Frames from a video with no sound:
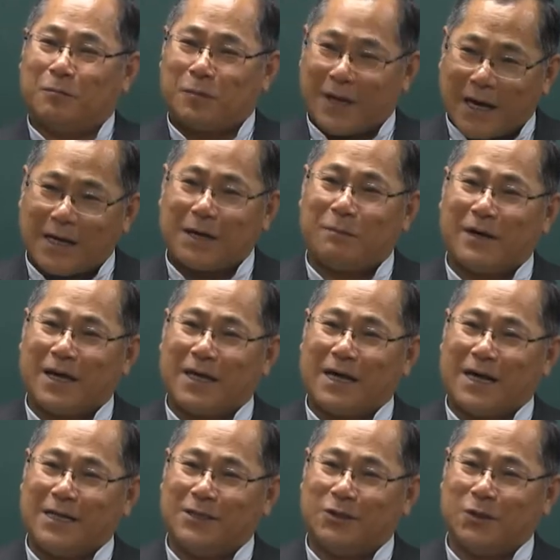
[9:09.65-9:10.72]
팔아봐야
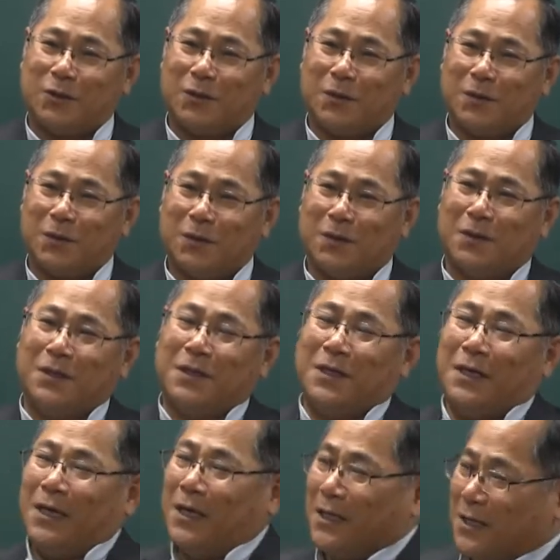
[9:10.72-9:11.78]
알죠.
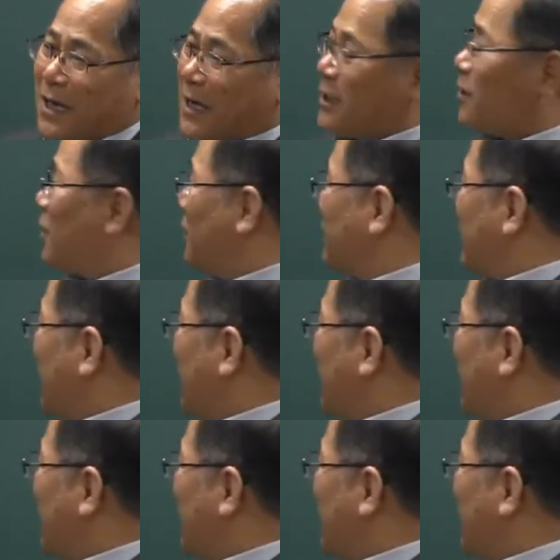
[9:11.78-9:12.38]
예를 들어,